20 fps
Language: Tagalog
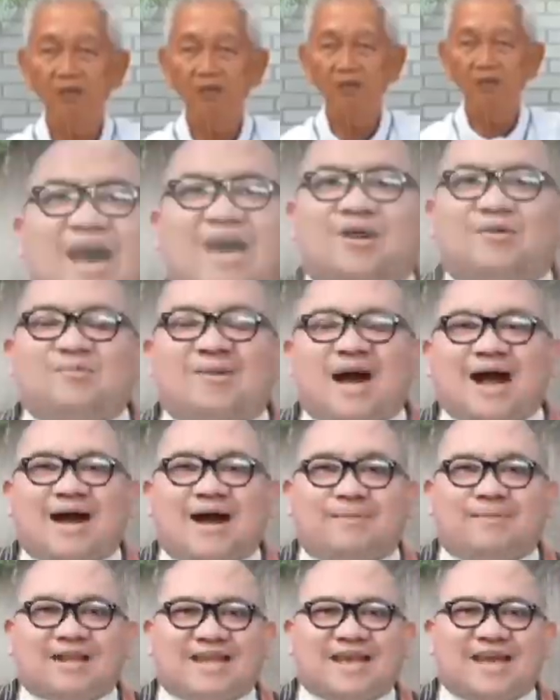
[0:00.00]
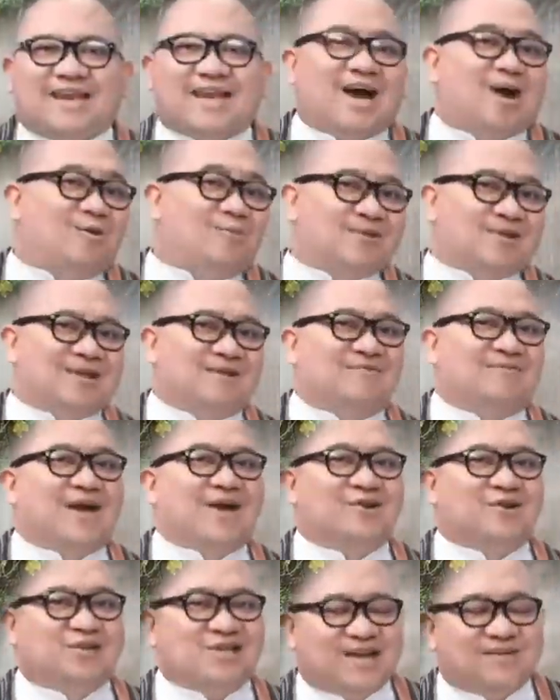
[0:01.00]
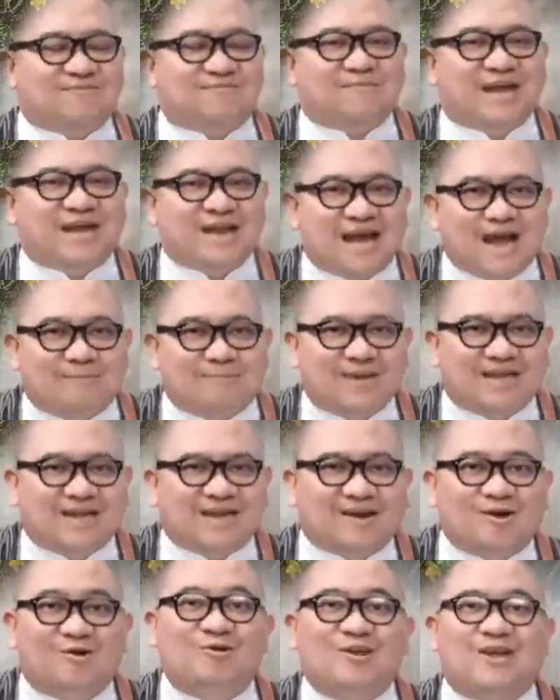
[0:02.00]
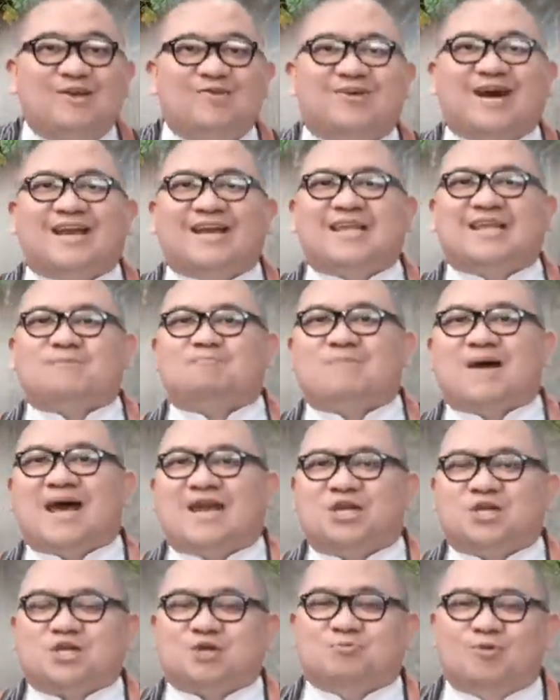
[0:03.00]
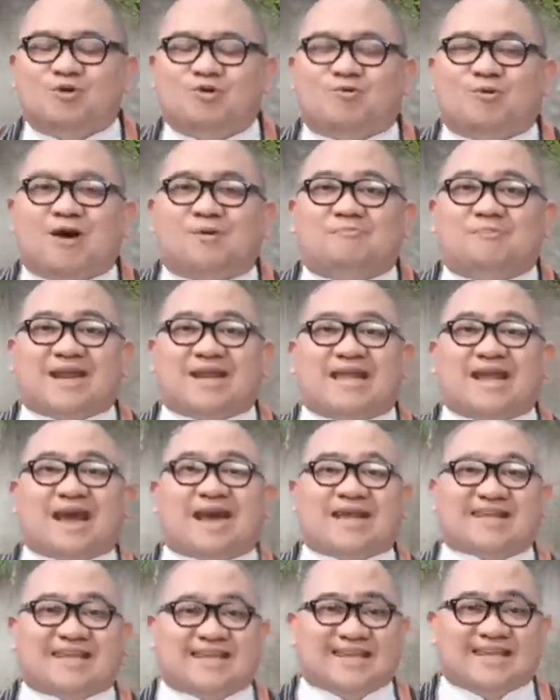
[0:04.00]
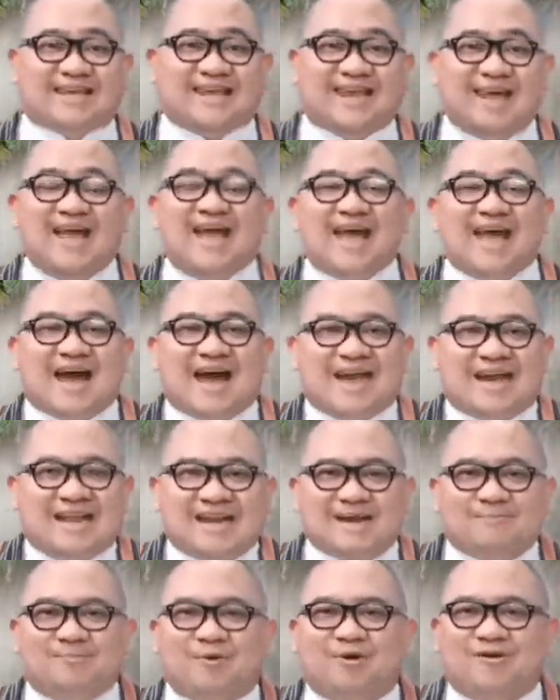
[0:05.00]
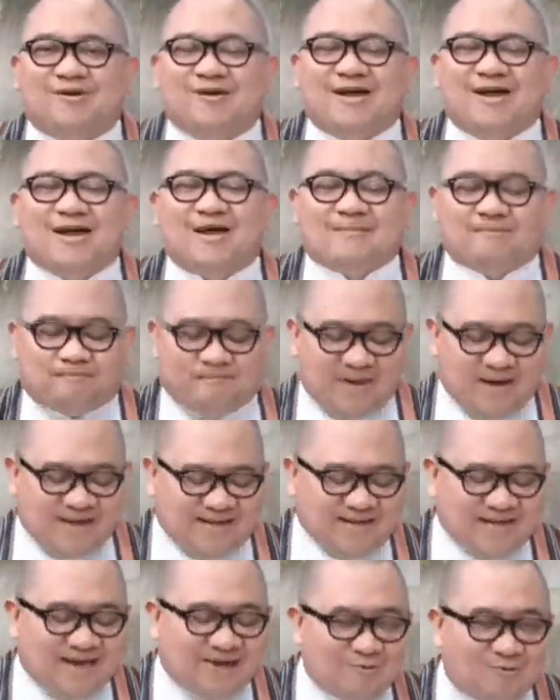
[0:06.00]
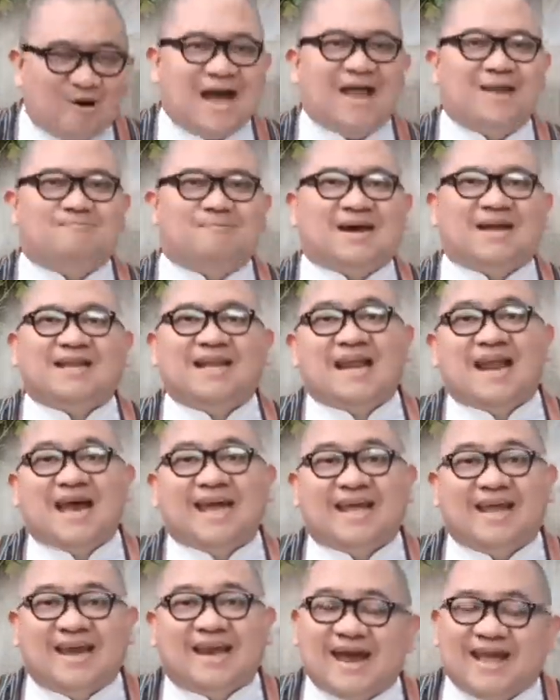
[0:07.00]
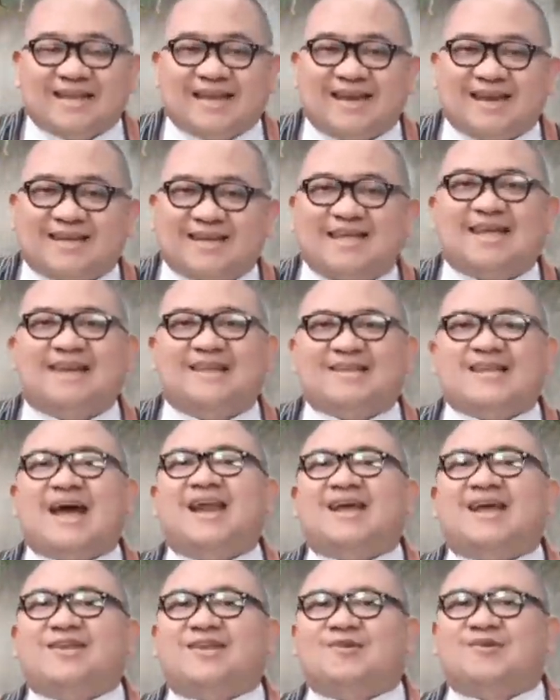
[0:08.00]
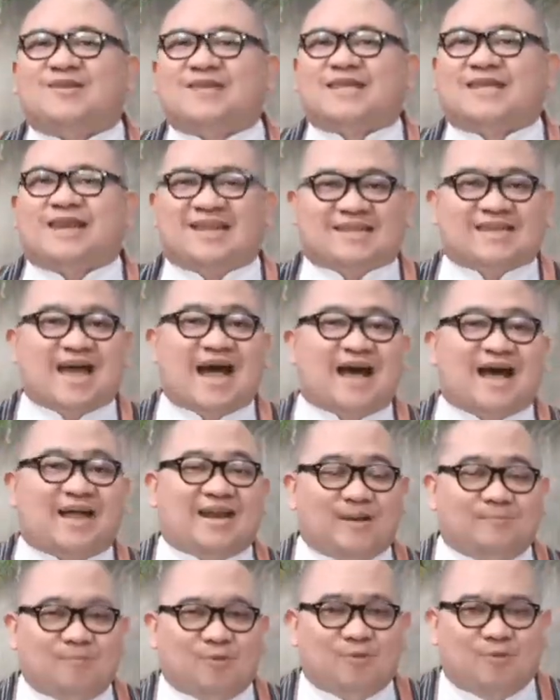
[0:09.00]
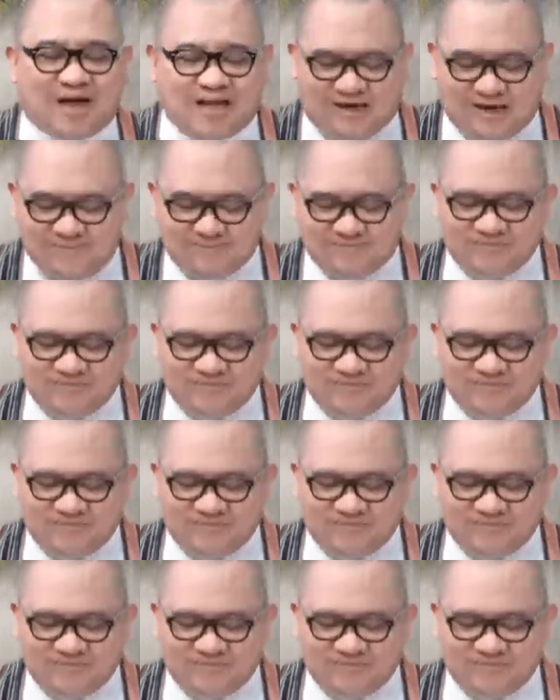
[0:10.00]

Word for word: Araw mga kapatid, ako po si Father Jeff Manlapig ng Holy Eucharist Parish, Bunwak, Paranaque City. Halina po, pagsaluhan, pagnilayan natin ang salita ng Diyos, salita ng buhay.